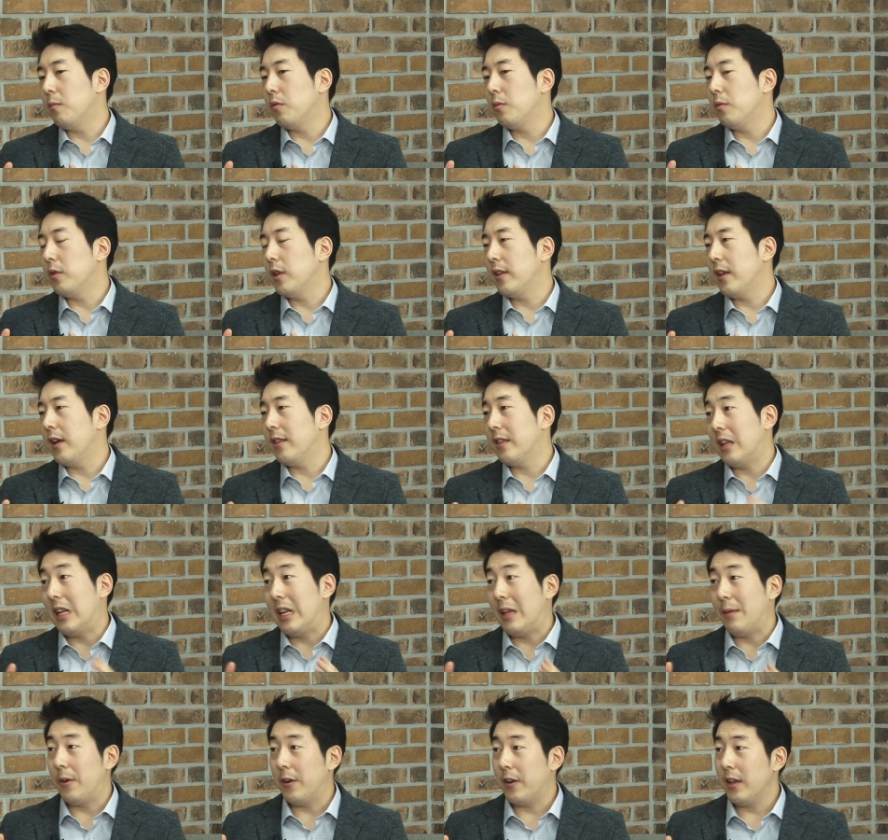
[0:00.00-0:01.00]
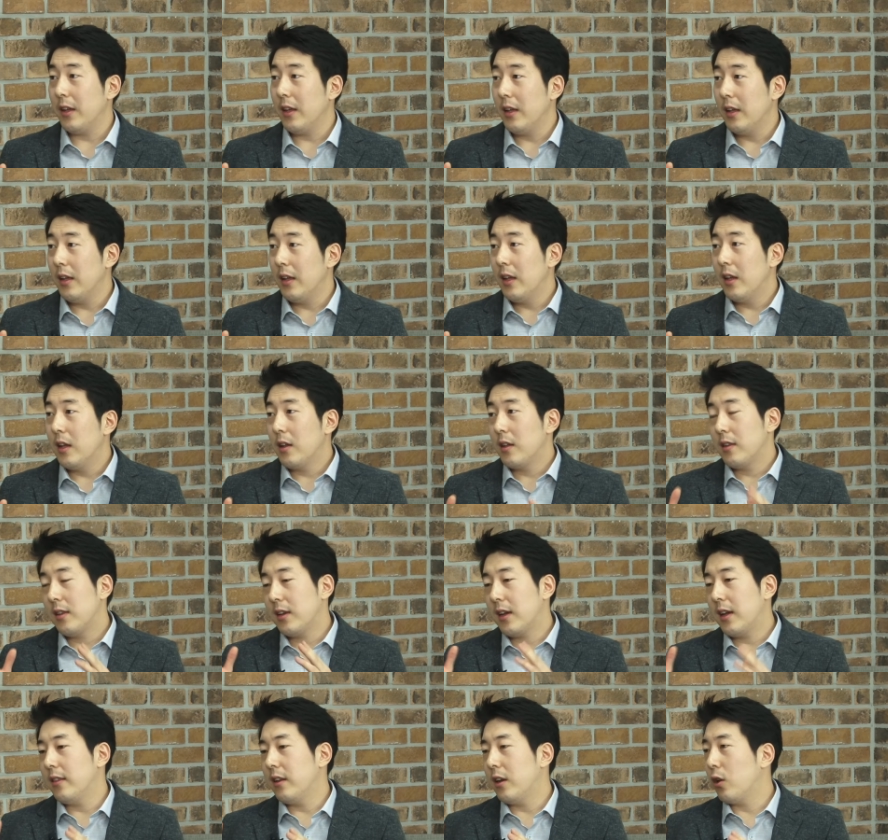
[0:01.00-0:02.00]
부분에 대한 딜리버리
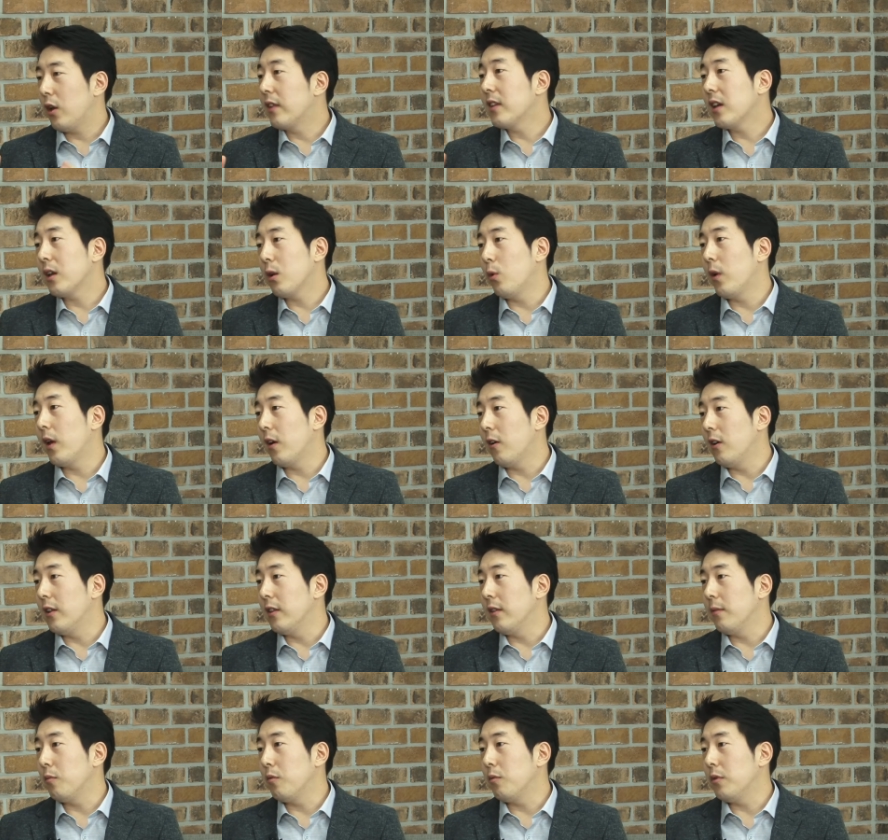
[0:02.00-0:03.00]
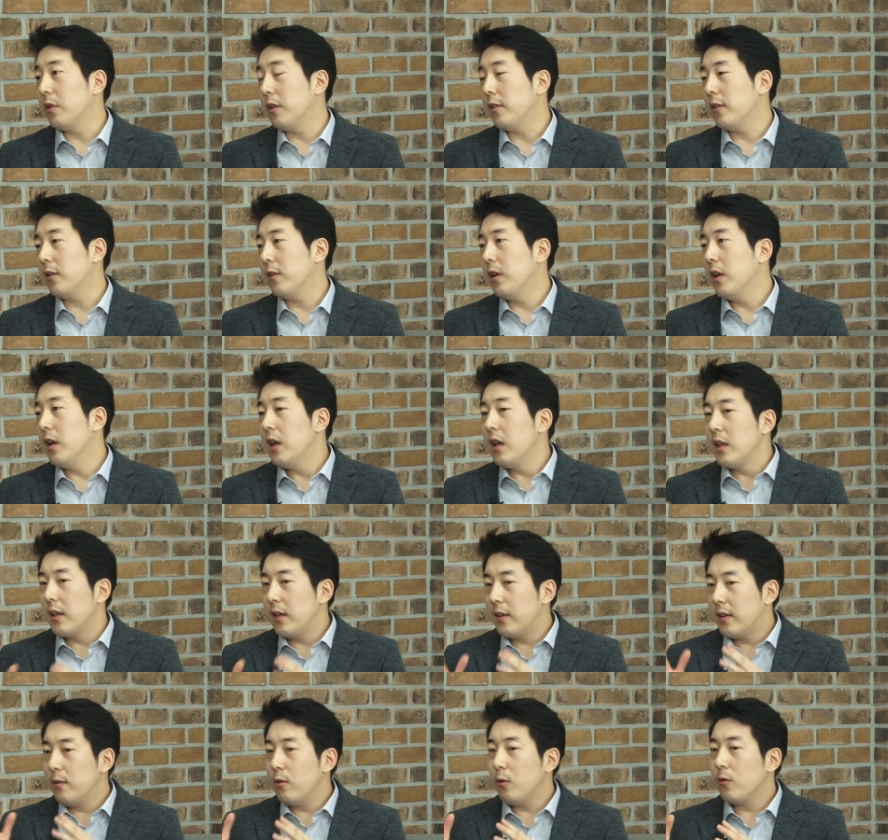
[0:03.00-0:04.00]
시간들이 굉장히 오래 걸리는 부분이죠. 그렇죠. 이
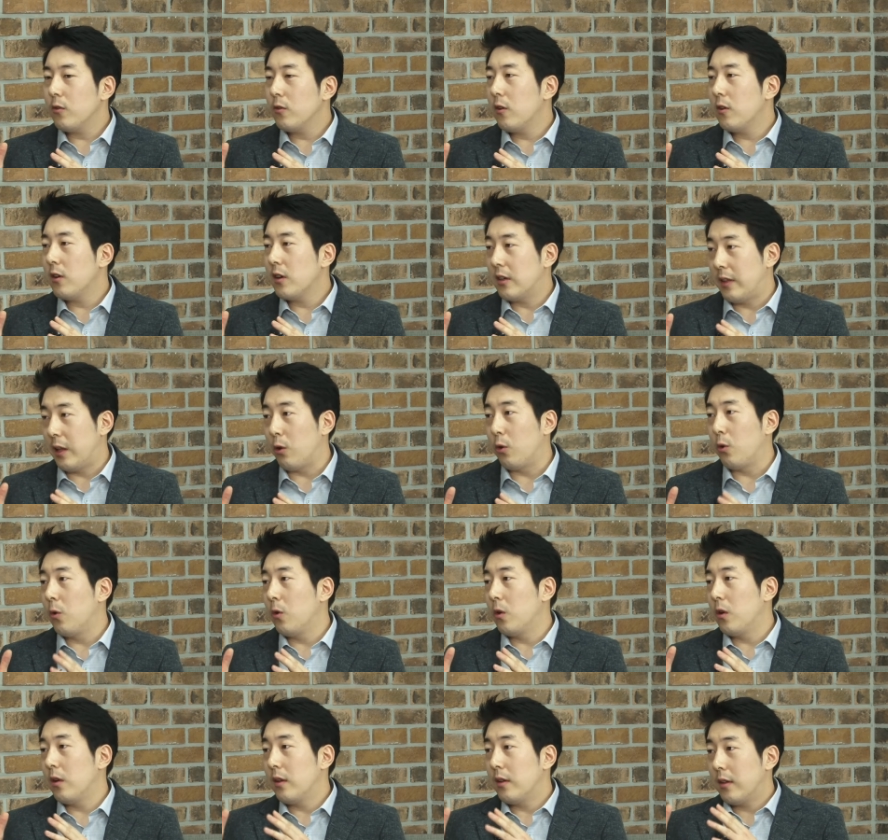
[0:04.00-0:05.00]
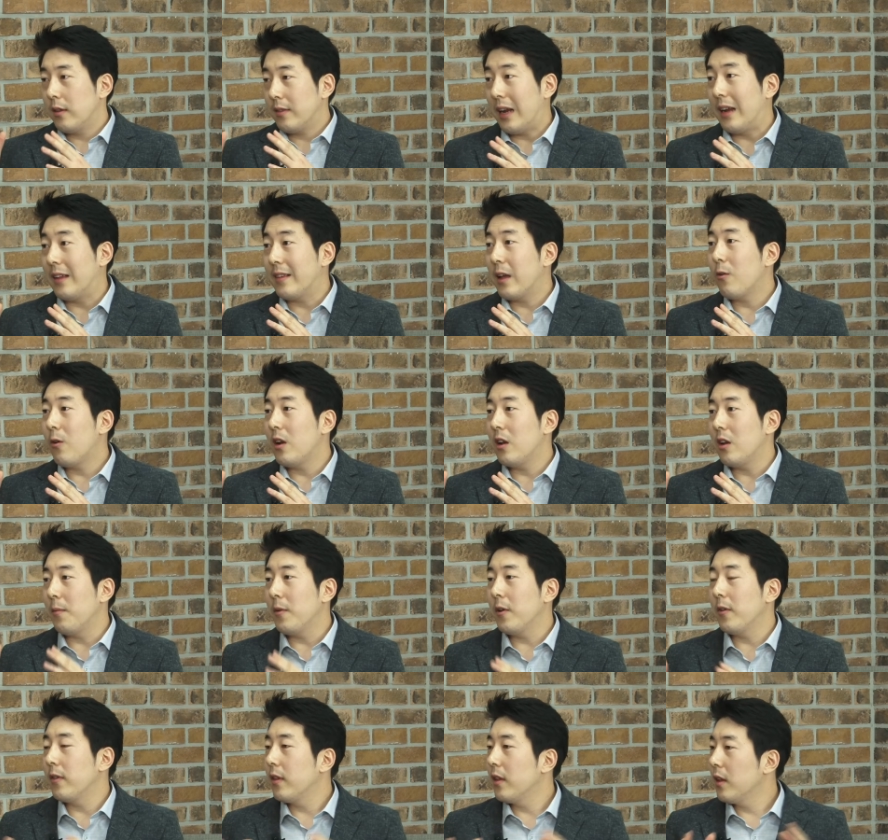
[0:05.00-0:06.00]
신속성을 그대로 잘
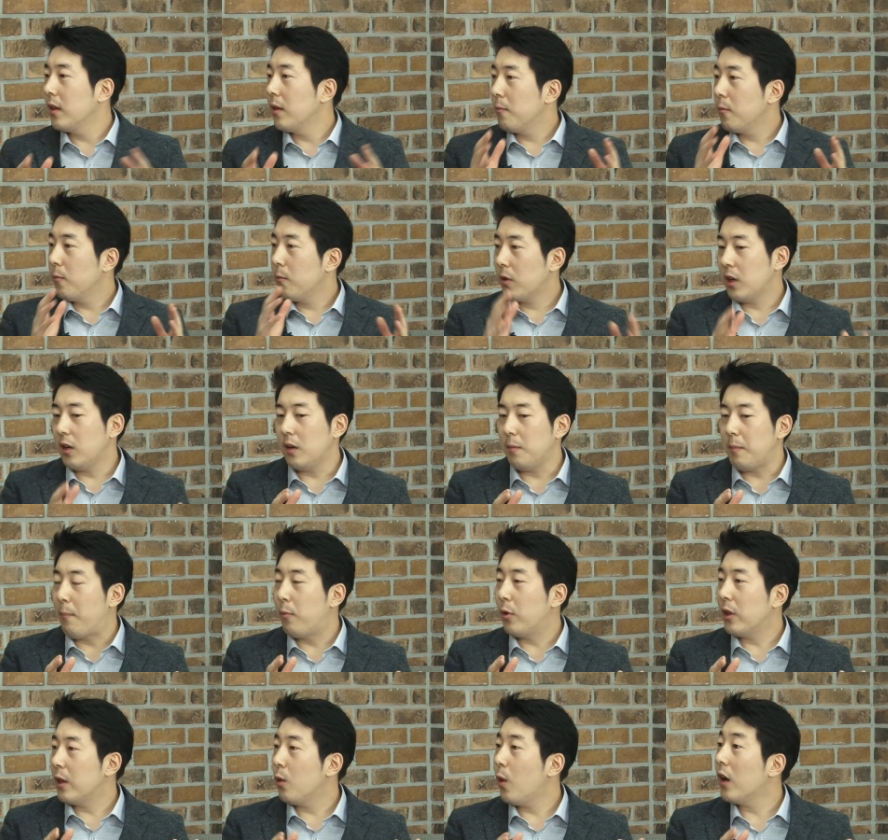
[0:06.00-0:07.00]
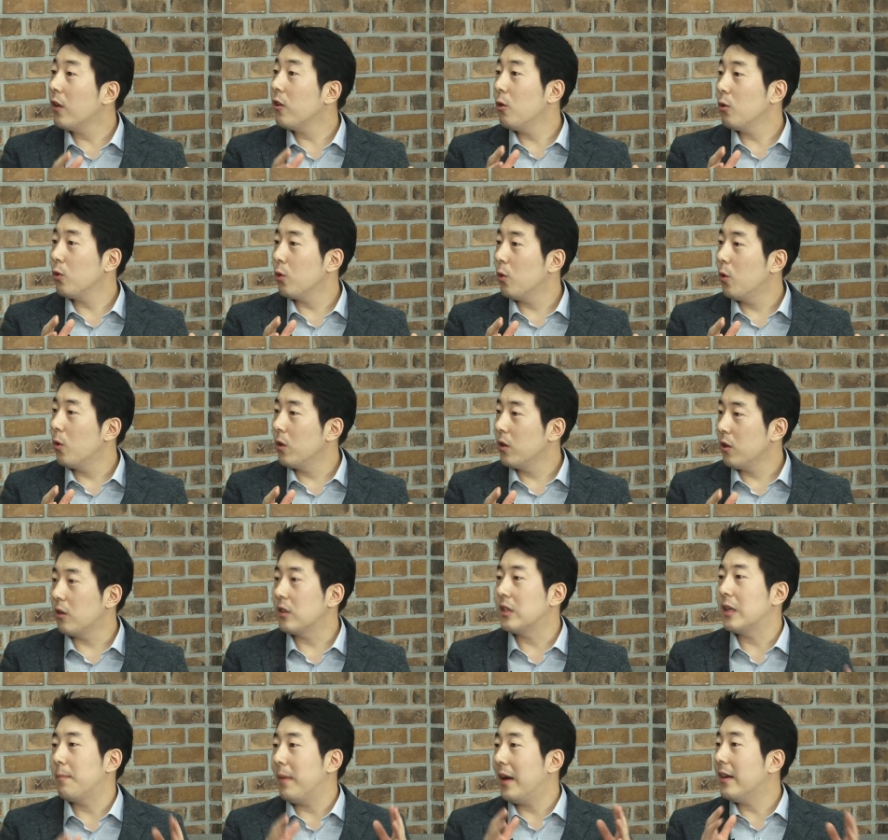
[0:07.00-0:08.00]
사용하려면 음. 그배포된 환경도
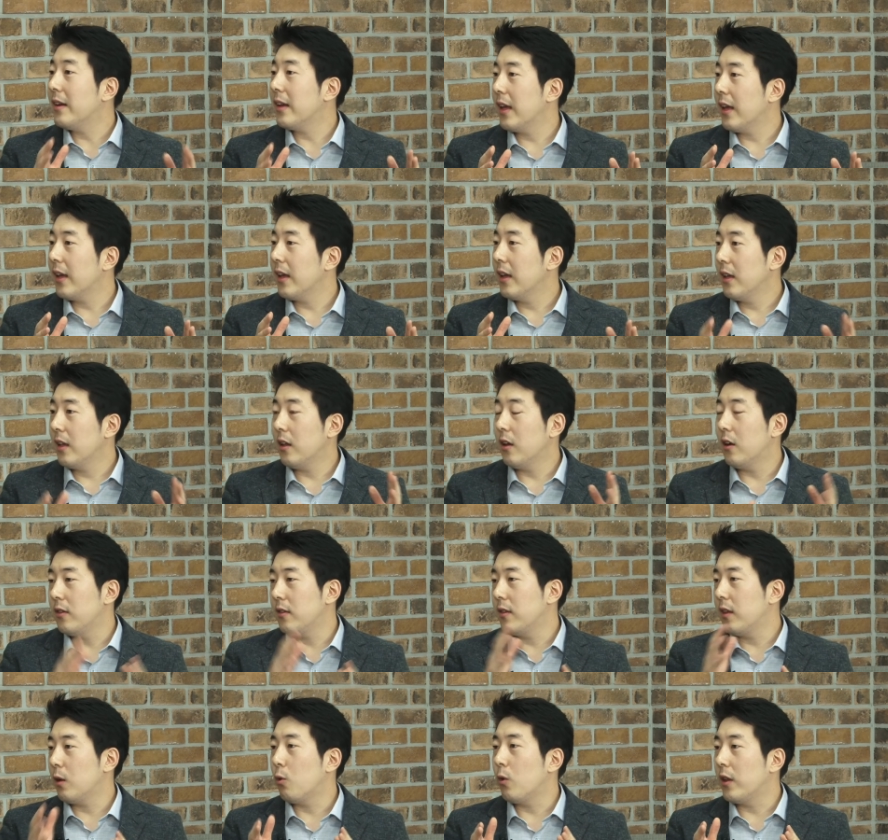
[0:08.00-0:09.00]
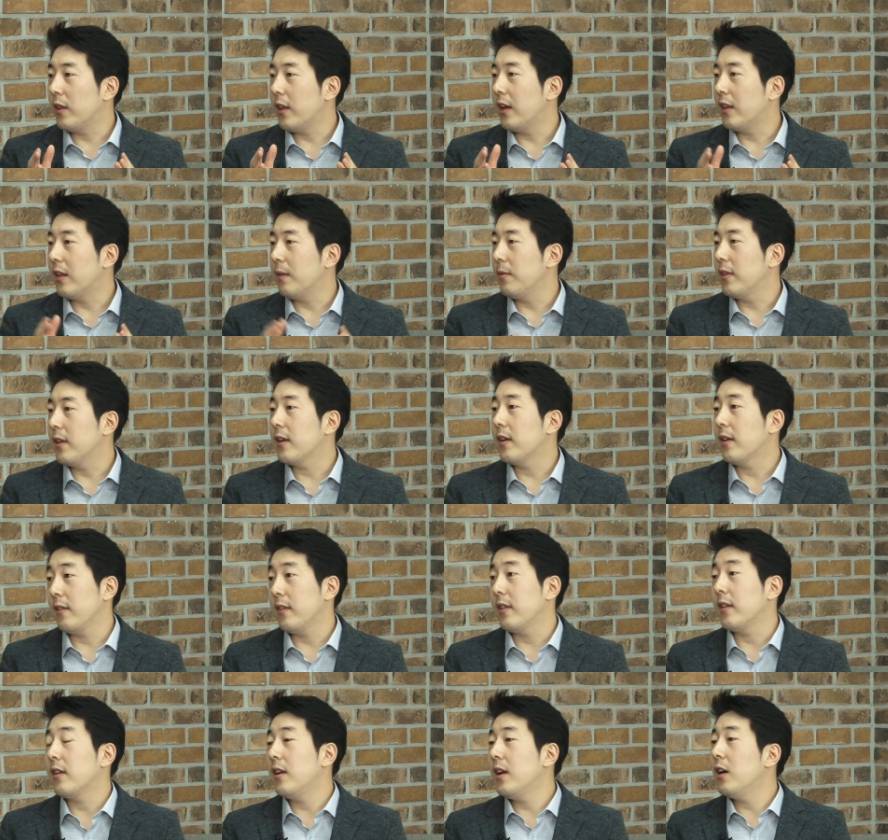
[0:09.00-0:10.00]
역시 음. 빠르게 어, 제공이 돼야 됩니다. 그래서 음.
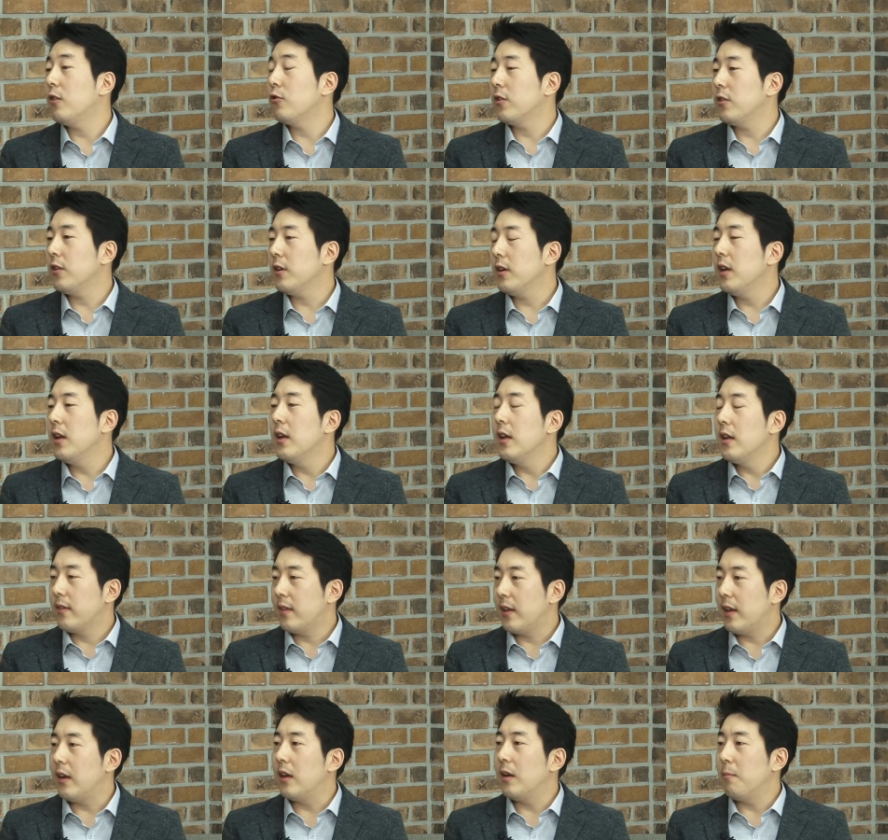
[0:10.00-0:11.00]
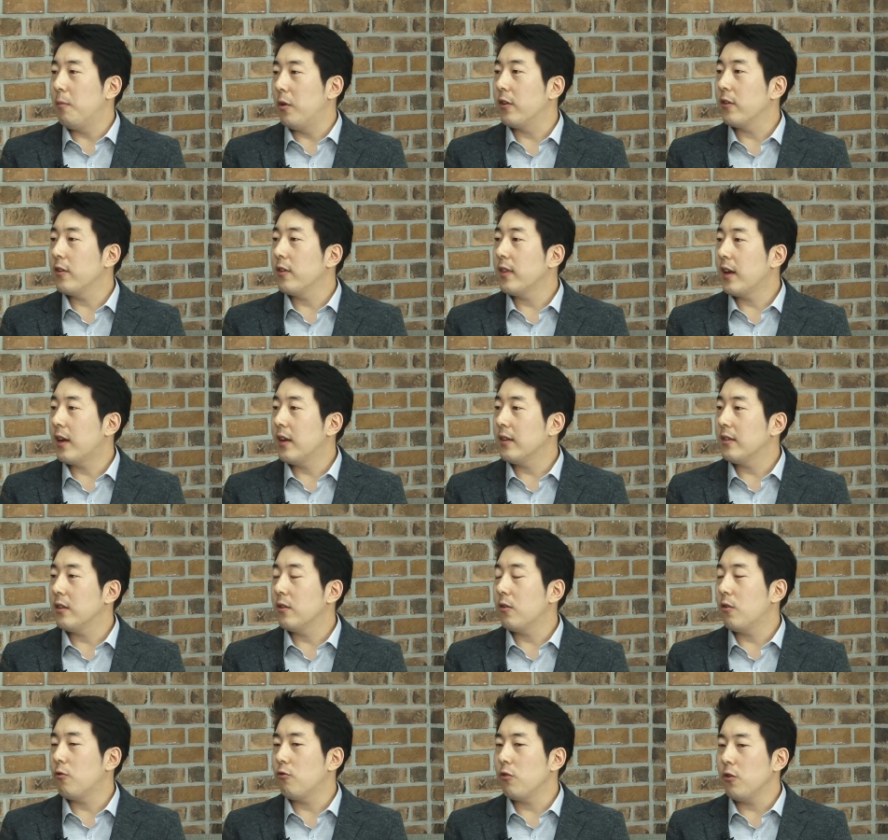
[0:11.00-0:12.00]
이제 클라우드를 음. 제일 먼저 선택을 하시는
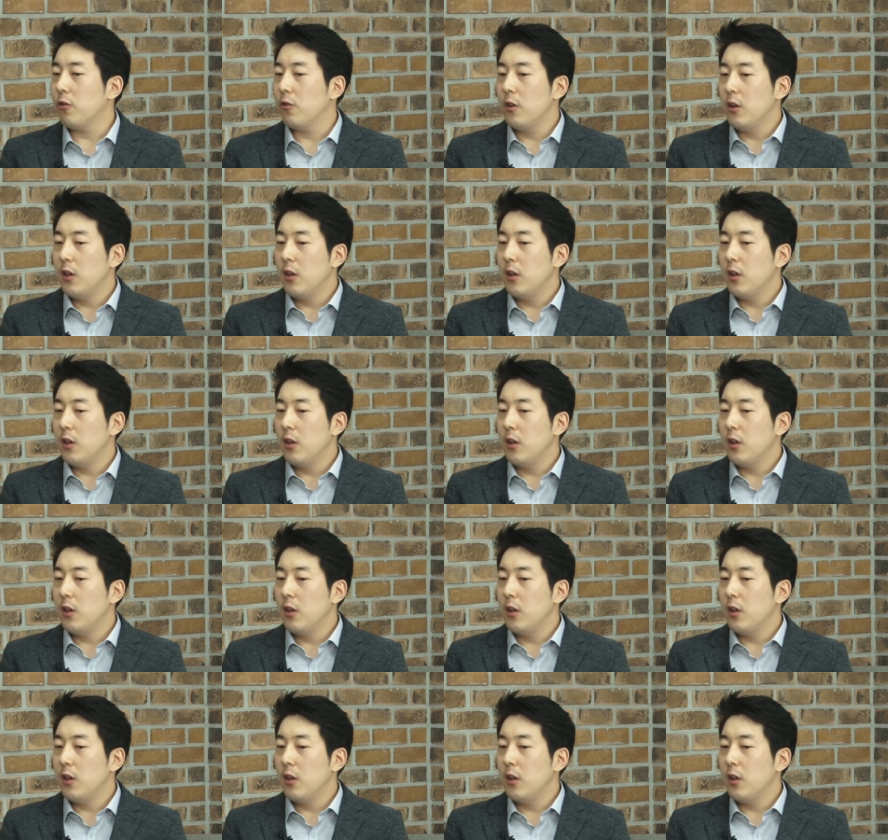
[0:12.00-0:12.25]
거고요.